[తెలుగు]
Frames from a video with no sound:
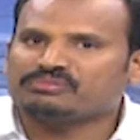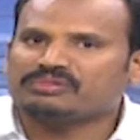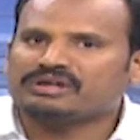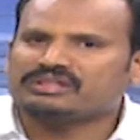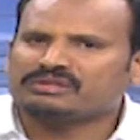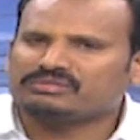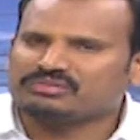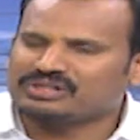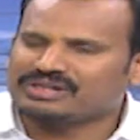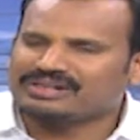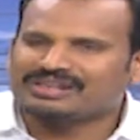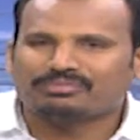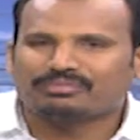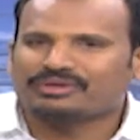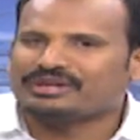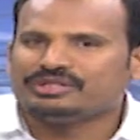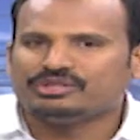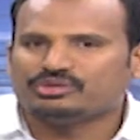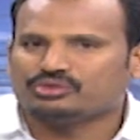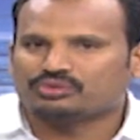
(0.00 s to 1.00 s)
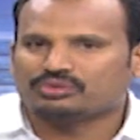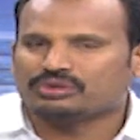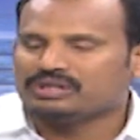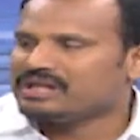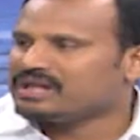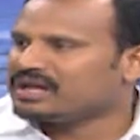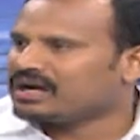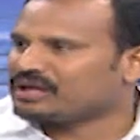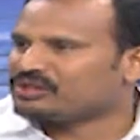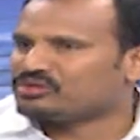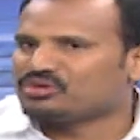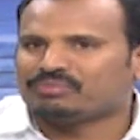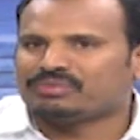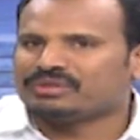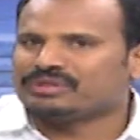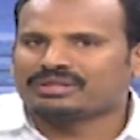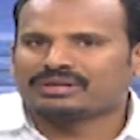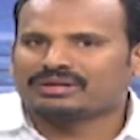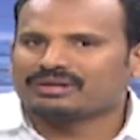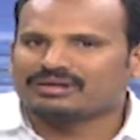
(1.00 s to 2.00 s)
మాత్రం చాలా మైన్యూట్ అందులో
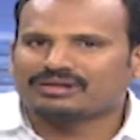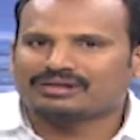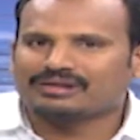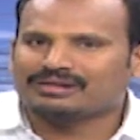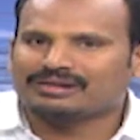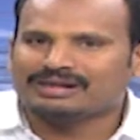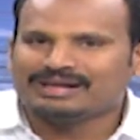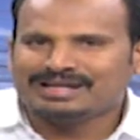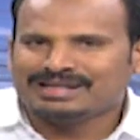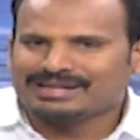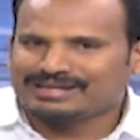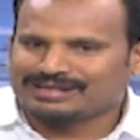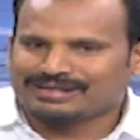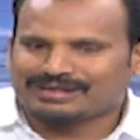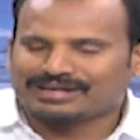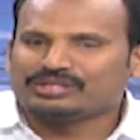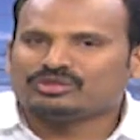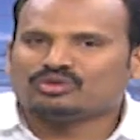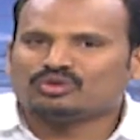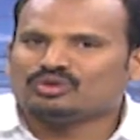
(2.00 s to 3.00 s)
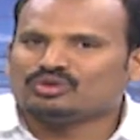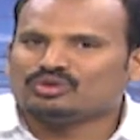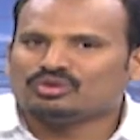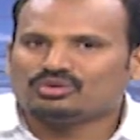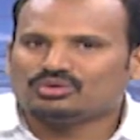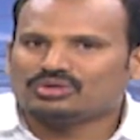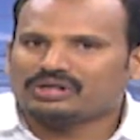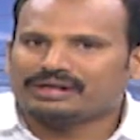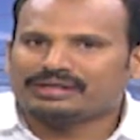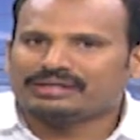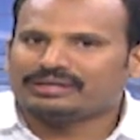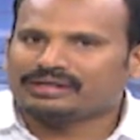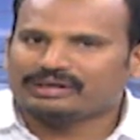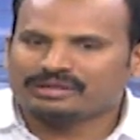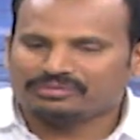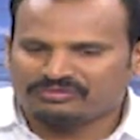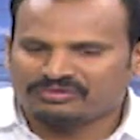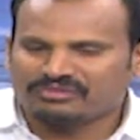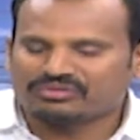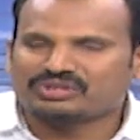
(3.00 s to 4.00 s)
పెద్దగా రైతులు కానీ అంటే
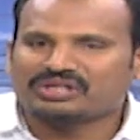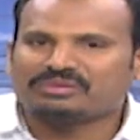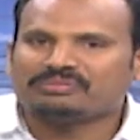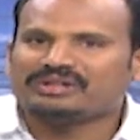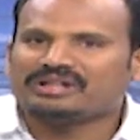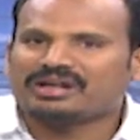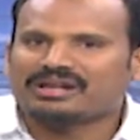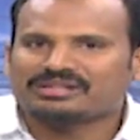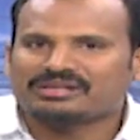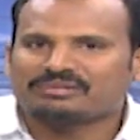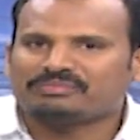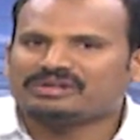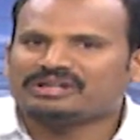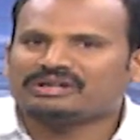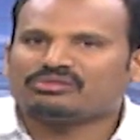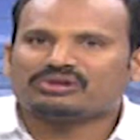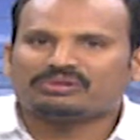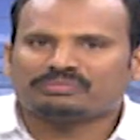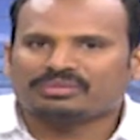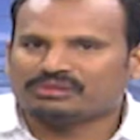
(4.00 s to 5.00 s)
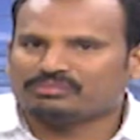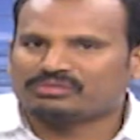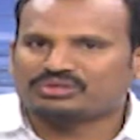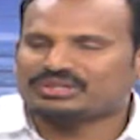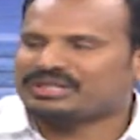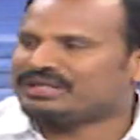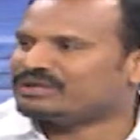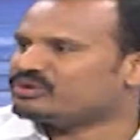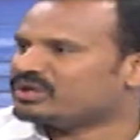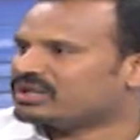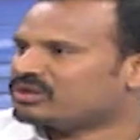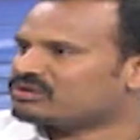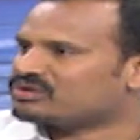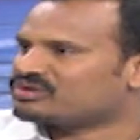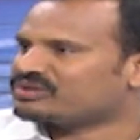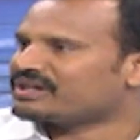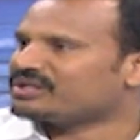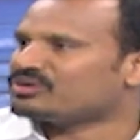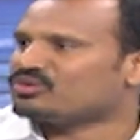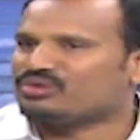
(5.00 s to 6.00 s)
వ్యవసాయం మీద ఆధారపడినటువంటి పద్మశాలీలు ఎక్కువ
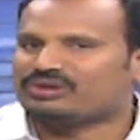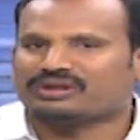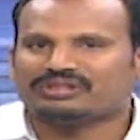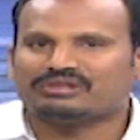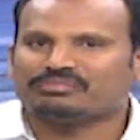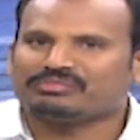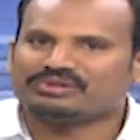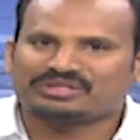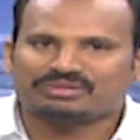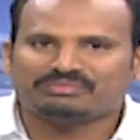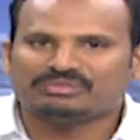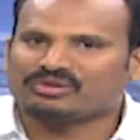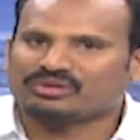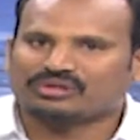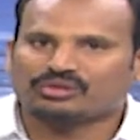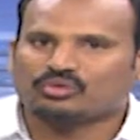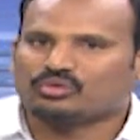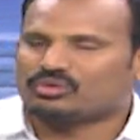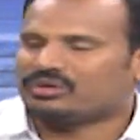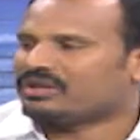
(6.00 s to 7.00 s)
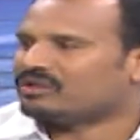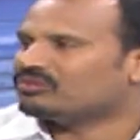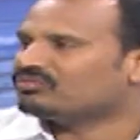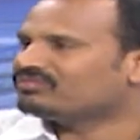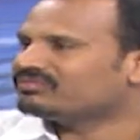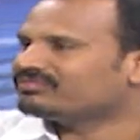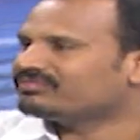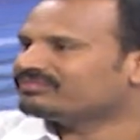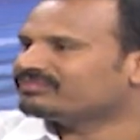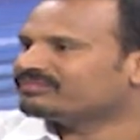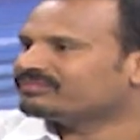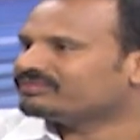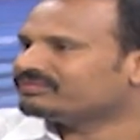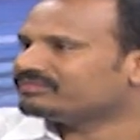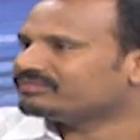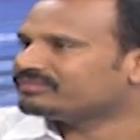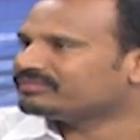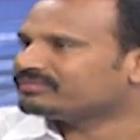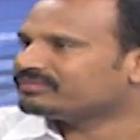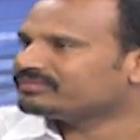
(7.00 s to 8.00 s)
స్థాయిలో ఉంటారని చెప్పేసి మేము అనుకోవట్లేదు
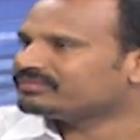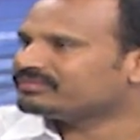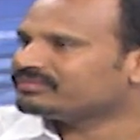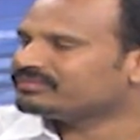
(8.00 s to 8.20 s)
ఎందుకు మేడం